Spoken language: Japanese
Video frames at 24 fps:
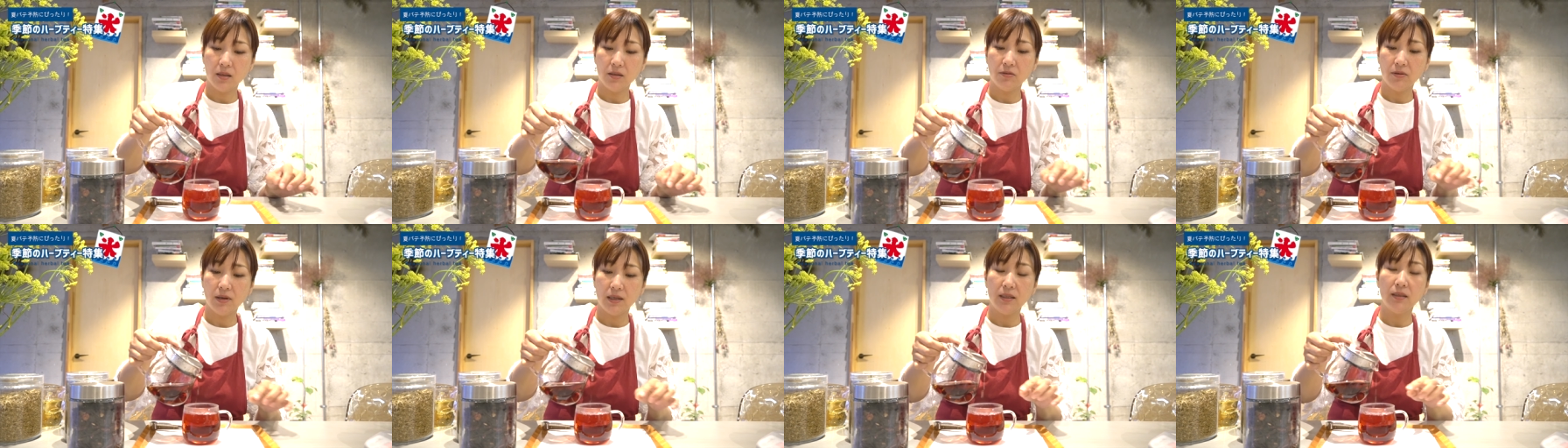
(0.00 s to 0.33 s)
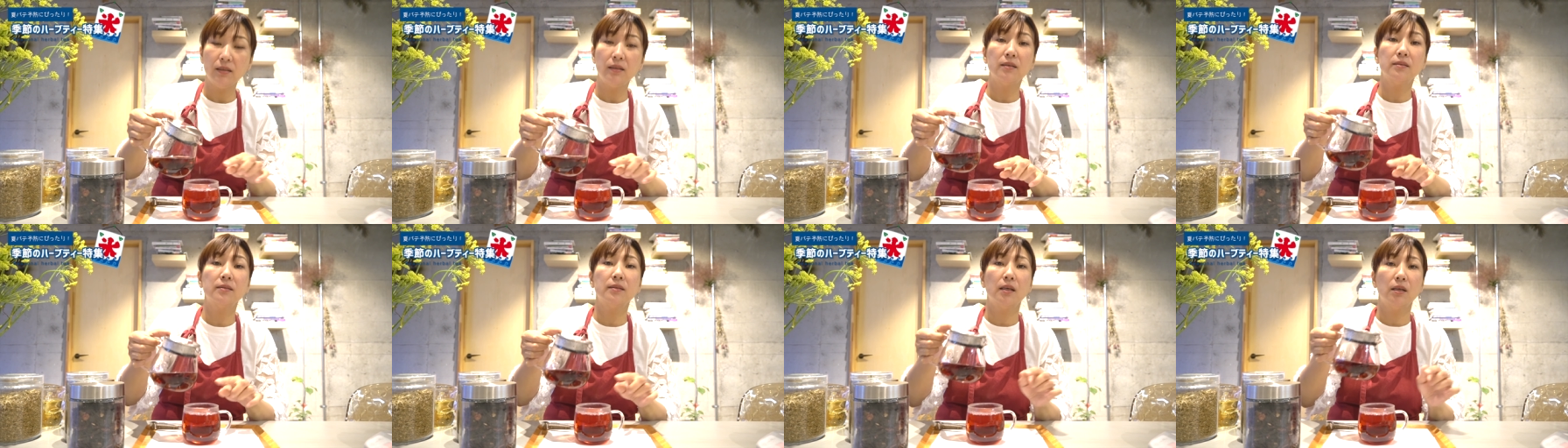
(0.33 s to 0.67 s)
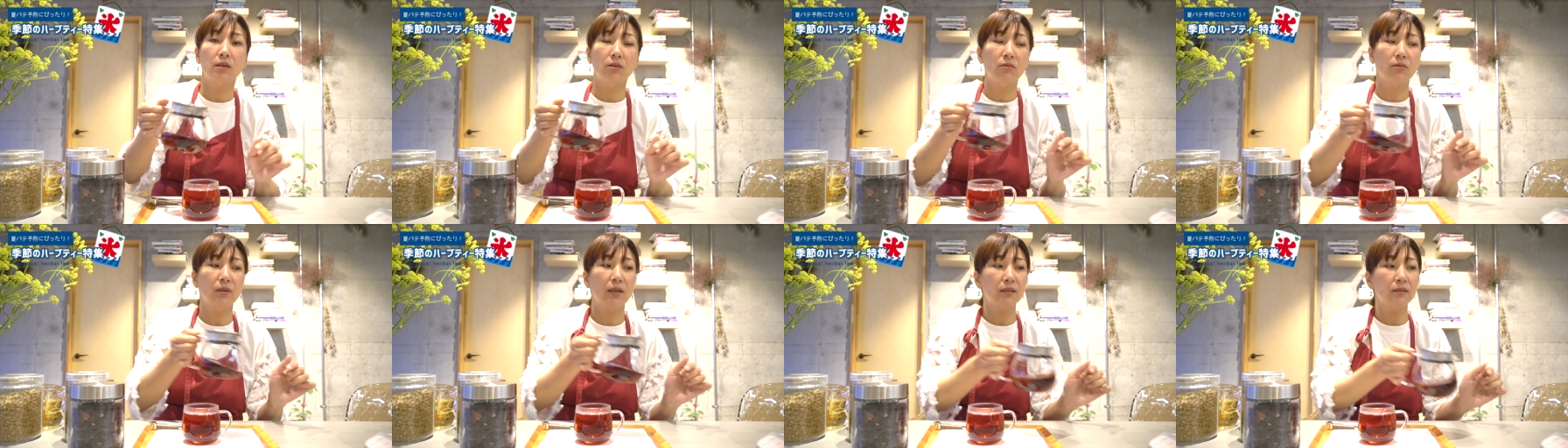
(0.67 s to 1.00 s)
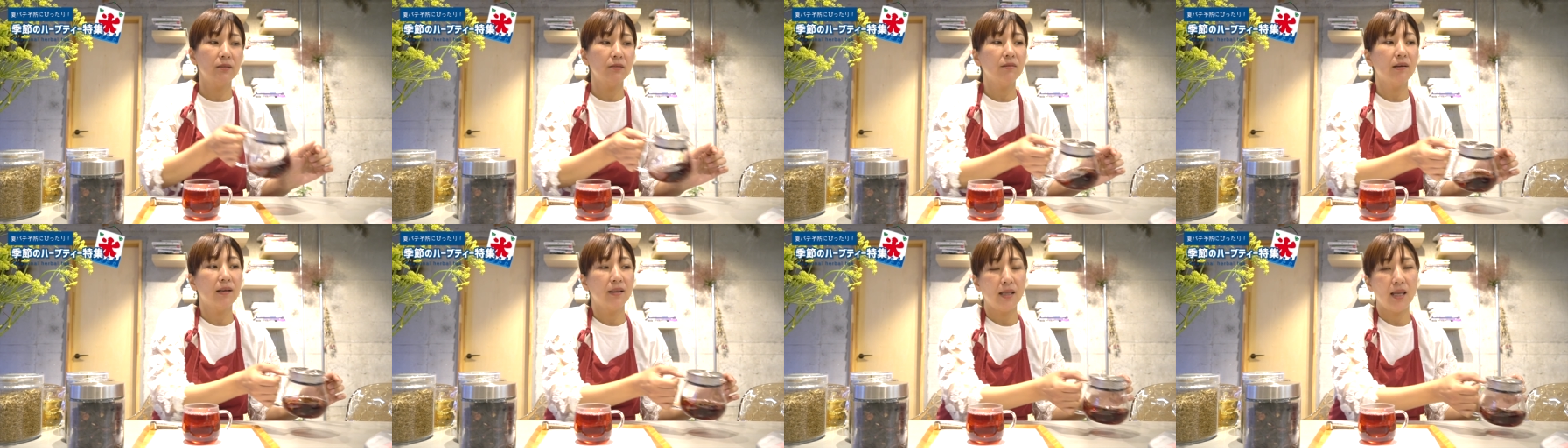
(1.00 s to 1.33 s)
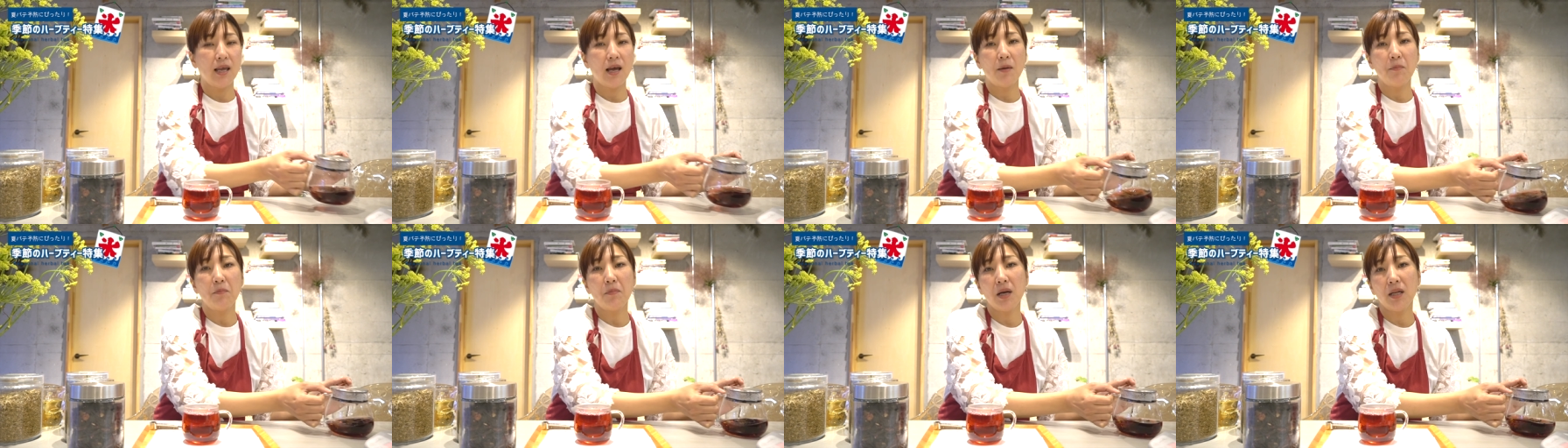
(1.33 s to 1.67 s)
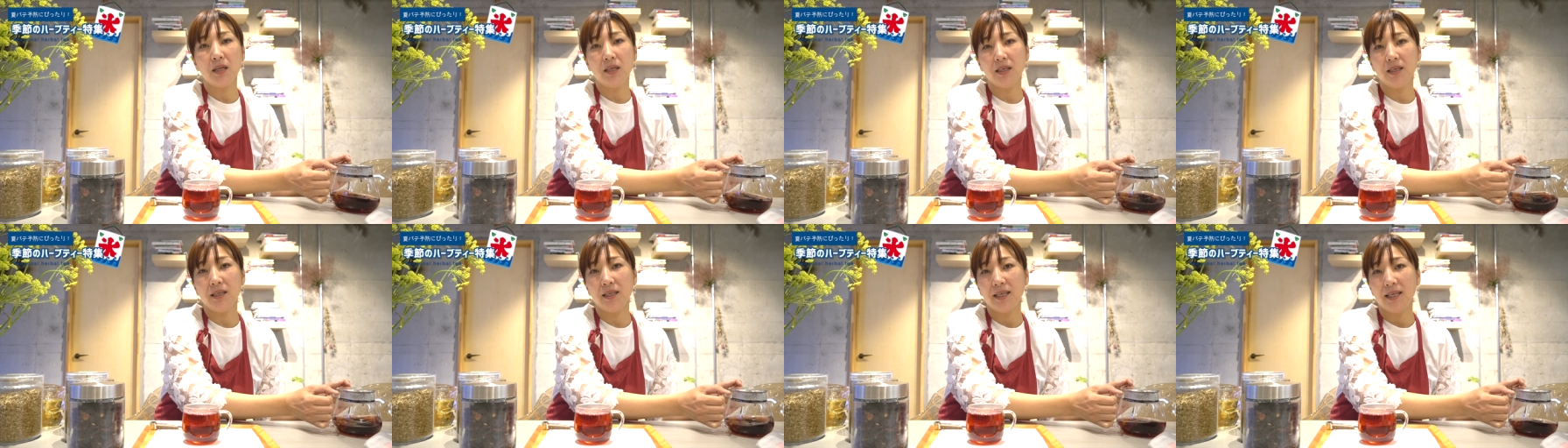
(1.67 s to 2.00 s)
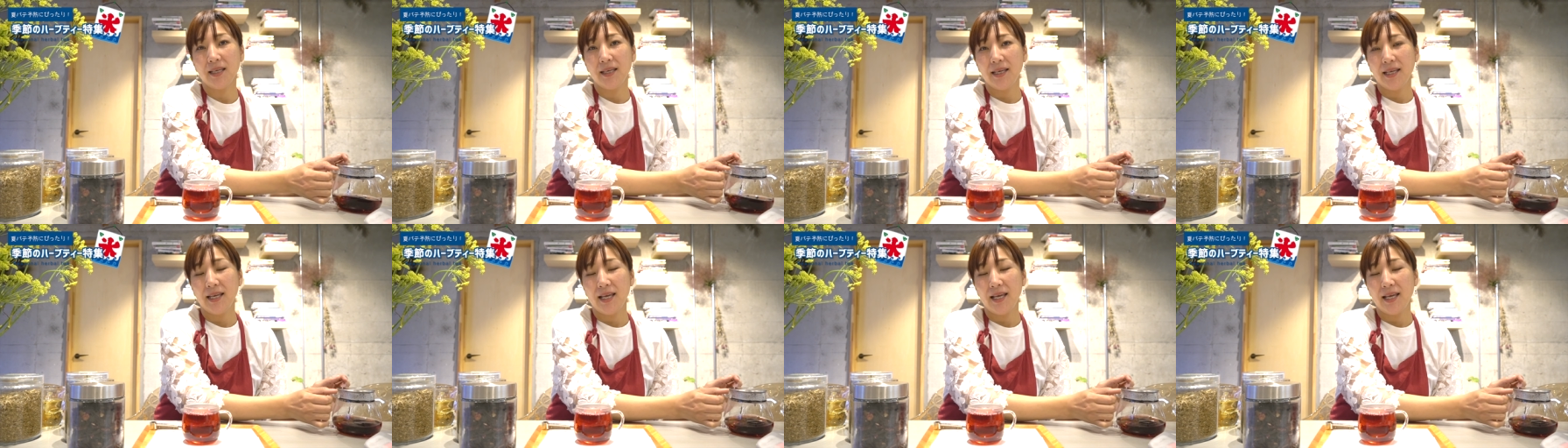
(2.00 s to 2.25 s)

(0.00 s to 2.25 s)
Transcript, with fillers: にはいいんですけど、夏はねあんまり